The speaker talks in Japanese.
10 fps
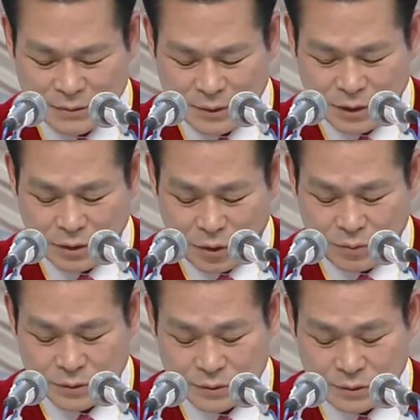この
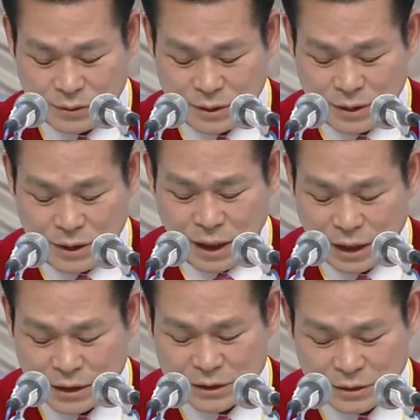通り、ヨブは、
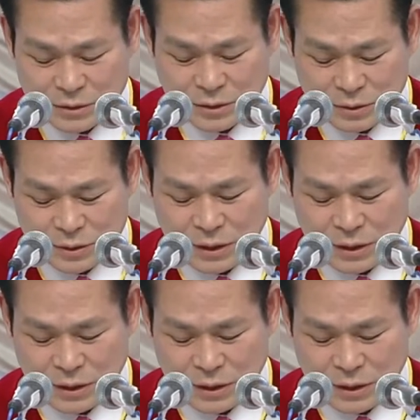行